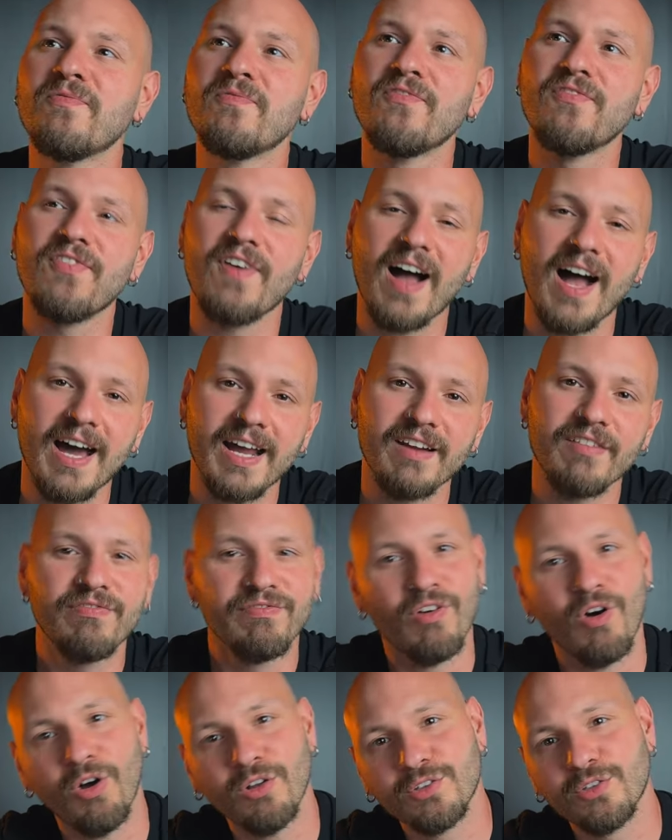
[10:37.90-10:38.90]
fare
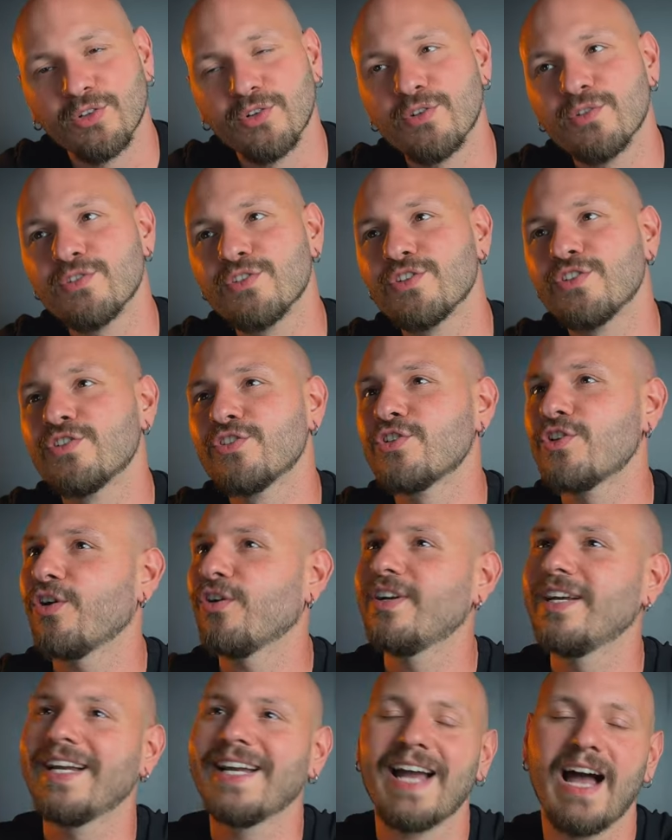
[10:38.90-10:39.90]
foto con ciò
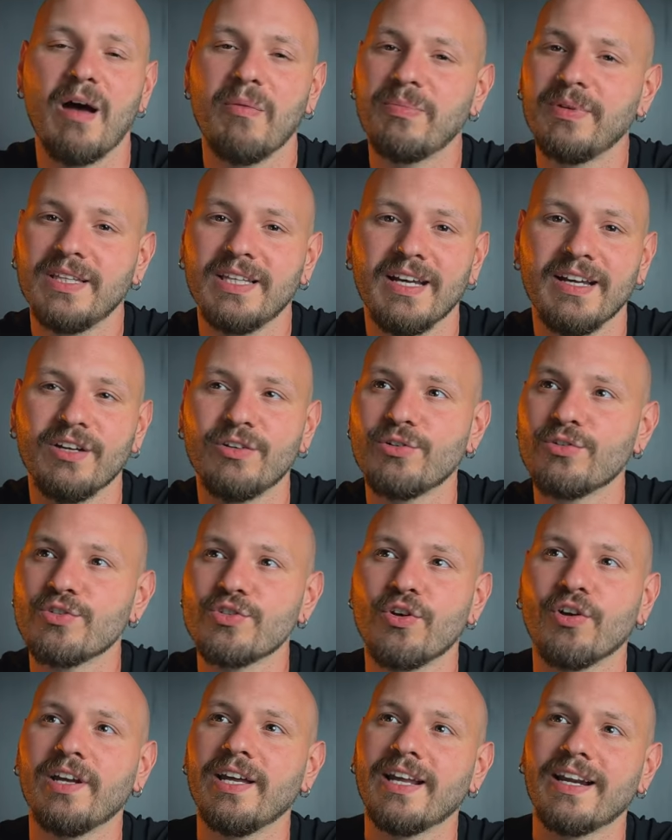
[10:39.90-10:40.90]
che capita e con
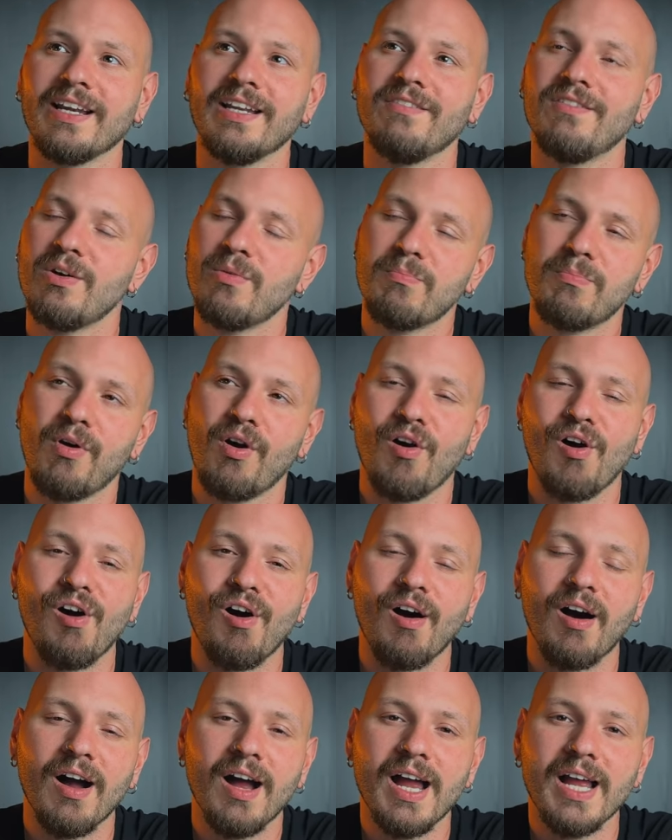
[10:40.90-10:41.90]
ciò che arriva, è un
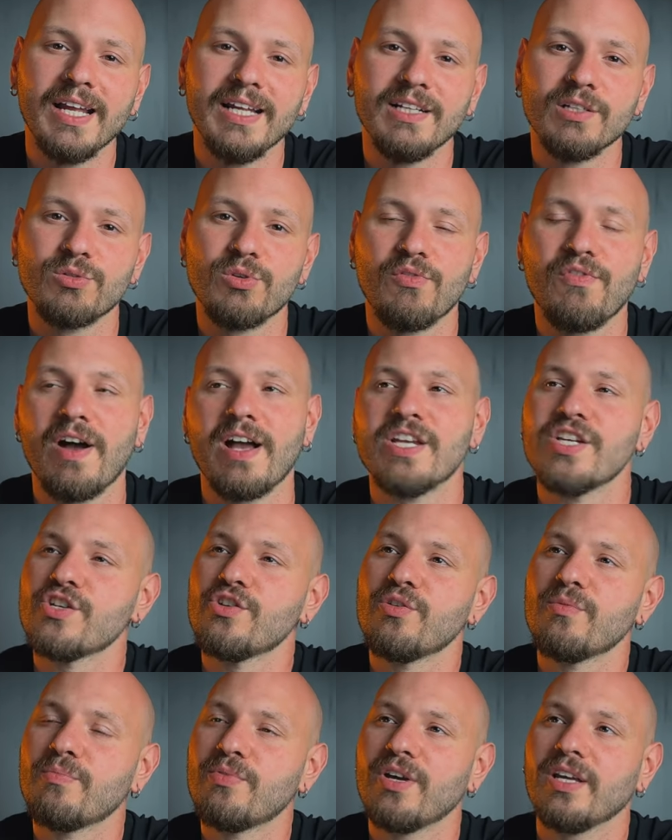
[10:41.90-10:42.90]
po' il suo
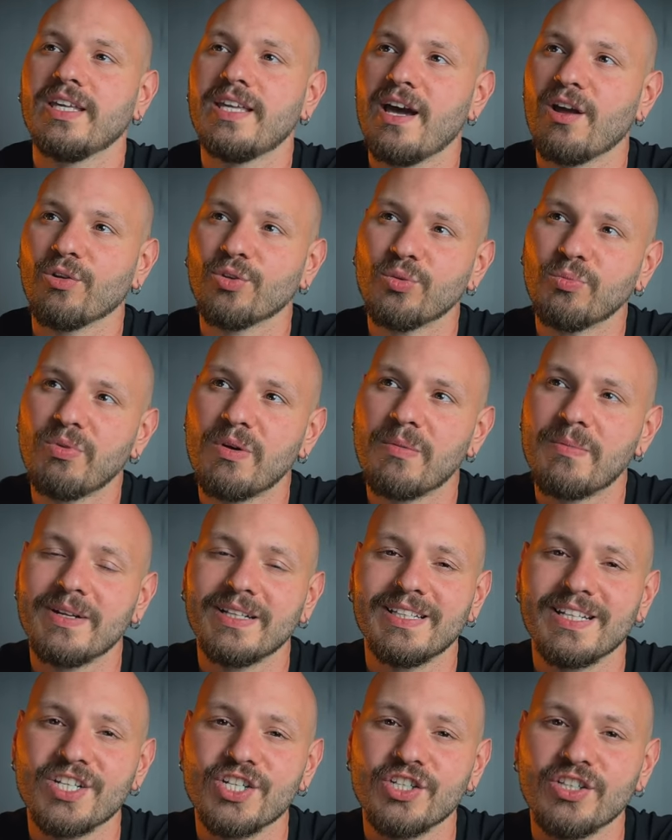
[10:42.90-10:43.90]
fascino. Poi è chiaro, tu puoi
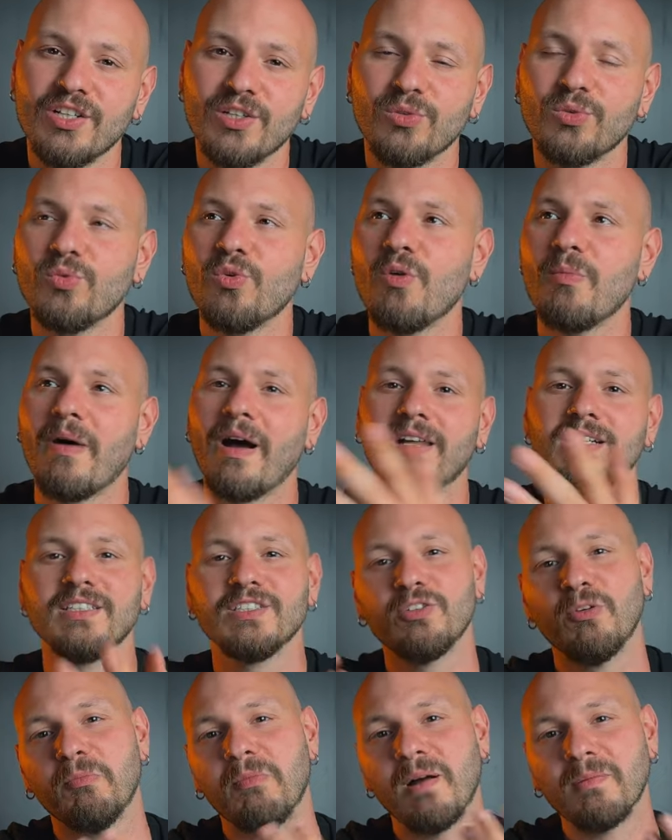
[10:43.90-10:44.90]
metterci del tuo, ma
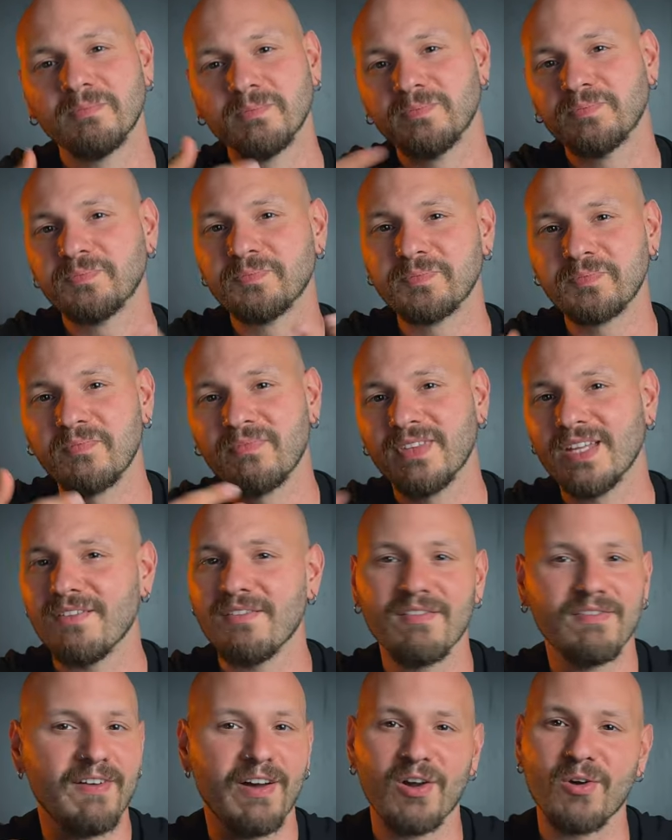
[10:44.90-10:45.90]
insomma, devi
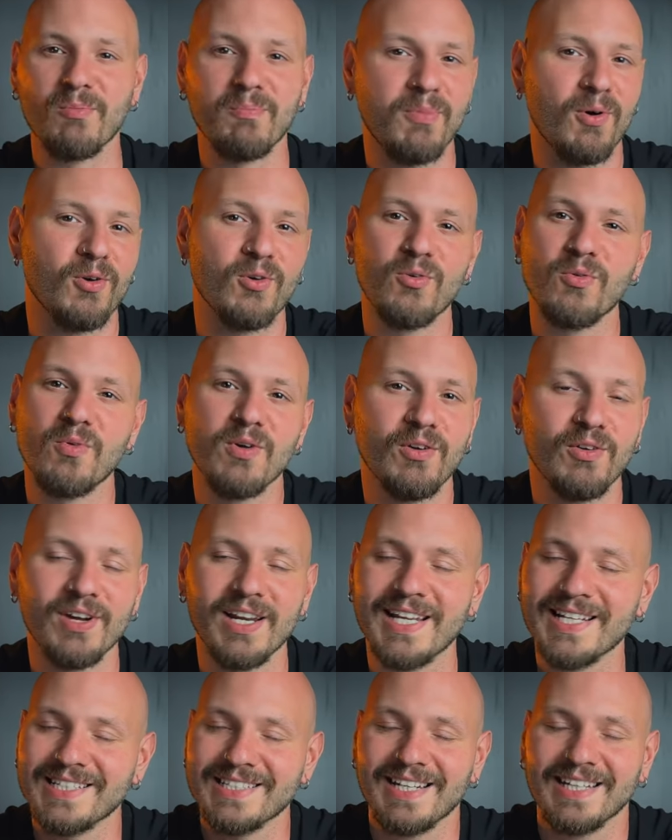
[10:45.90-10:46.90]
fare un po' con quello che
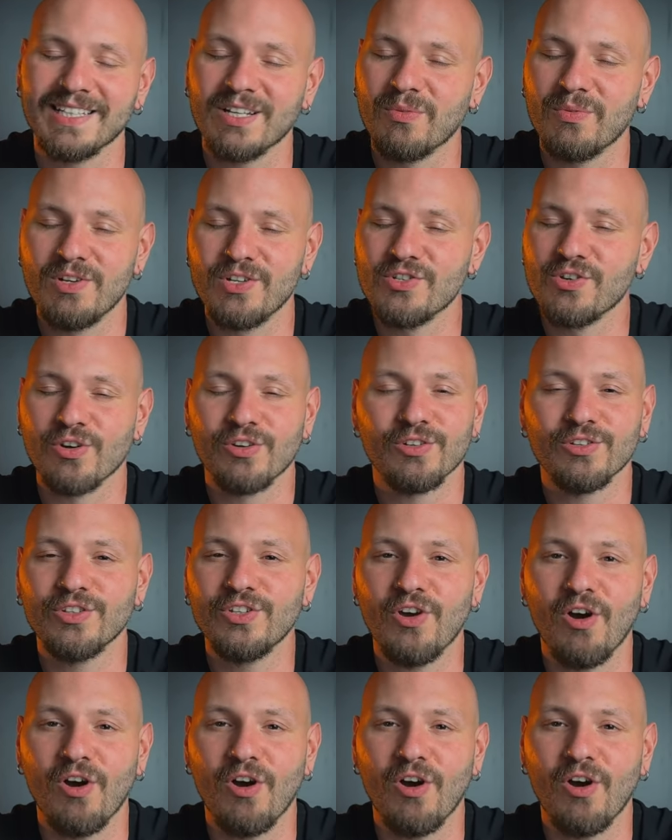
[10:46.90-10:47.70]
la strada quel giorno ti